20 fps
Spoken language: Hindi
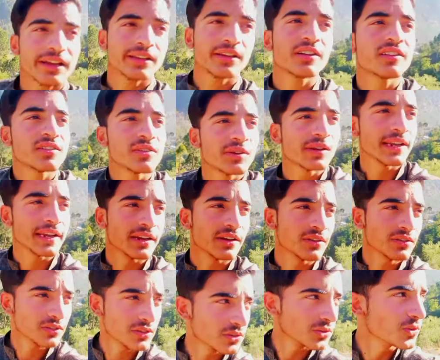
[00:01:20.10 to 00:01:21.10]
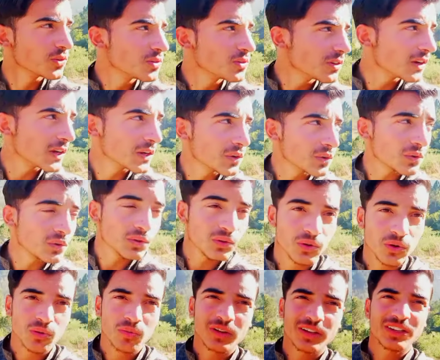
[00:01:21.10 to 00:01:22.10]
आ जाता हूँ लेकिन स्कूल वालों को
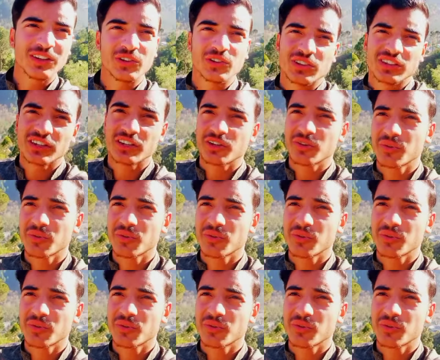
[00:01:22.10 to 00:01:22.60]
दो बजे होती है